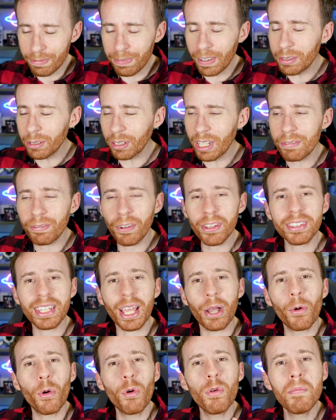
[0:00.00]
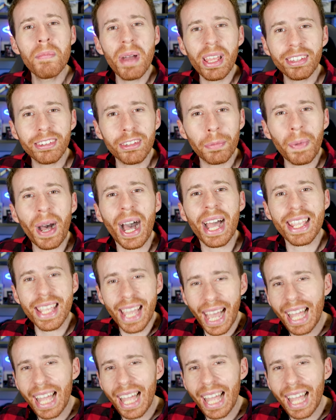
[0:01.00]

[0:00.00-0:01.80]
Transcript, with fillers: il fatto che fosse un best buy,